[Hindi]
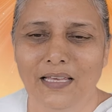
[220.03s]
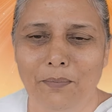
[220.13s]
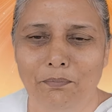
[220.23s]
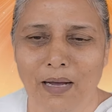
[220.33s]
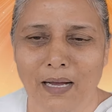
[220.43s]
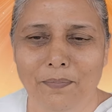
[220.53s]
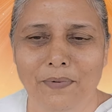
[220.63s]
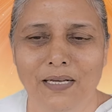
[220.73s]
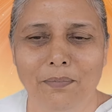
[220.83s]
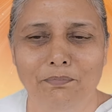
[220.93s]
कि
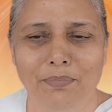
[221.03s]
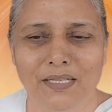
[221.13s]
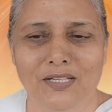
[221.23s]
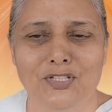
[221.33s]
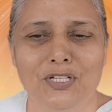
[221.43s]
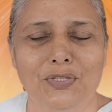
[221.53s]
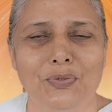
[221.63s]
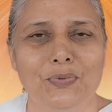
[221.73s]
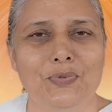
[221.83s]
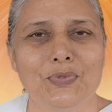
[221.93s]
बाप का परिचय
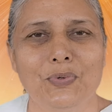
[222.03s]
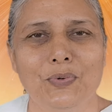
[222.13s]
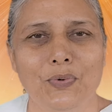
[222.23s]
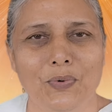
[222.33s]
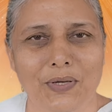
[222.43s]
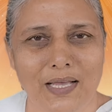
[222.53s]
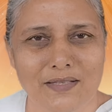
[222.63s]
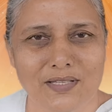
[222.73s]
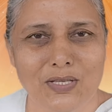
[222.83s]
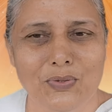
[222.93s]
दूसरों को
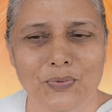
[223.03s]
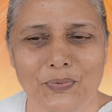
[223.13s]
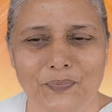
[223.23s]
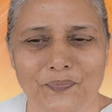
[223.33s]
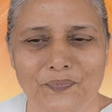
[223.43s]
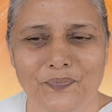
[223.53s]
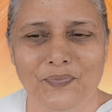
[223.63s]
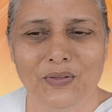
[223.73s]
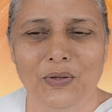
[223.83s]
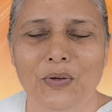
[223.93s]
कैसे दू
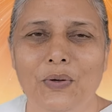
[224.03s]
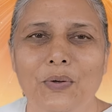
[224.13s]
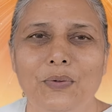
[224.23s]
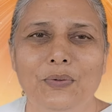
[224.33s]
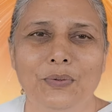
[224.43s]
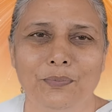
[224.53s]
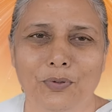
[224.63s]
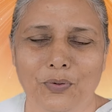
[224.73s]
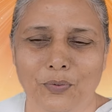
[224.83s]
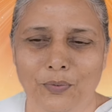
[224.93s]

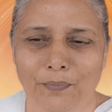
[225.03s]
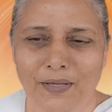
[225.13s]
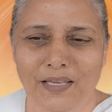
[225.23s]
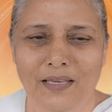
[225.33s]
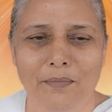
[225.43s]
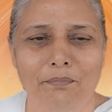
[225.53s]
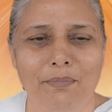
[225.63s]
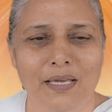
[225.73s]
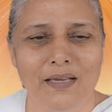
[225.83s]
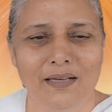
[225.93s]
तुमको भी
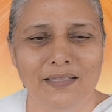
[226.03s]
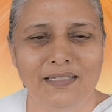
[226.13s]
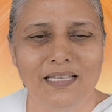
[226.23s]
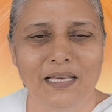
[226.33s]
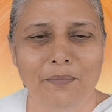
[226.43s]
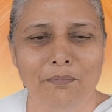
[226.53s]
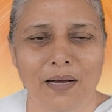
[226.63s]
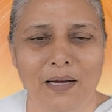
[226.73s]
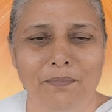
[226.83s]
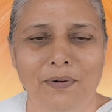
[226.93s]
बेहद के
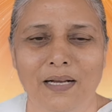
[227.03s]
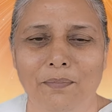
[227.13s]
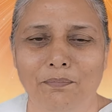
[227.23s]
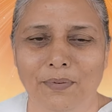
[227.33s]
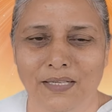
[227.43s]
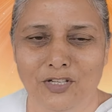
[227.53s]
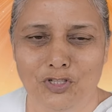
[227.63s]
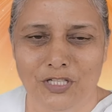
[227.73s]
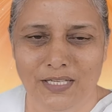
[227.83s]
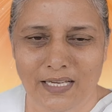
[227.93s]
बाप का
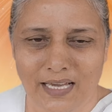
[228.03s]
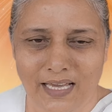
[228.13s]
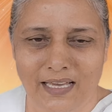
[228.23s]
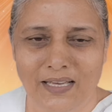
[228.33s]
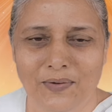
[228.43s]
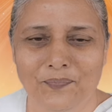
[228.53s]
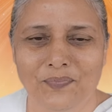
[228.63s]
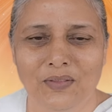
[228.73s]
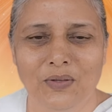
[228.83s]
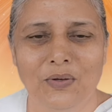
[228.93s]
परिचय है
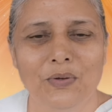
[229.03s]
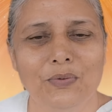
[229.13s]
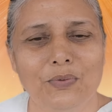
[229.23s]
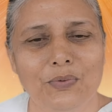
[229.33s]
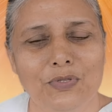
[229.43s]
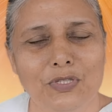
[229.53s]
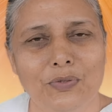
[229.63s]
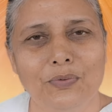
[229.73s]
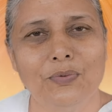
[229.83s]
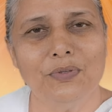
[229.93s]
तो
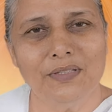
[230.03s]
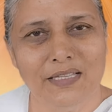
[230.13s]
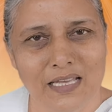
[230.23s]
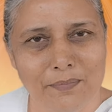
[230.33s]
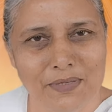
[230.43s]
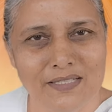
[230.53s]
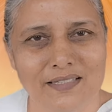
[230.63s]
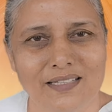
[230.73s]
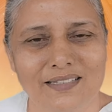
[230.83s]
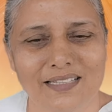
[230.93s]
जरूर दे भी
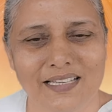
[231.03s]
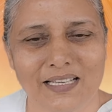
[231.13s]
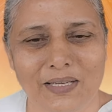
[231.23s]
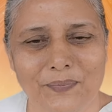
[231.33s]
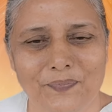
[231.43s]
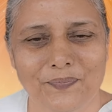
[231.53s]
सकते हैं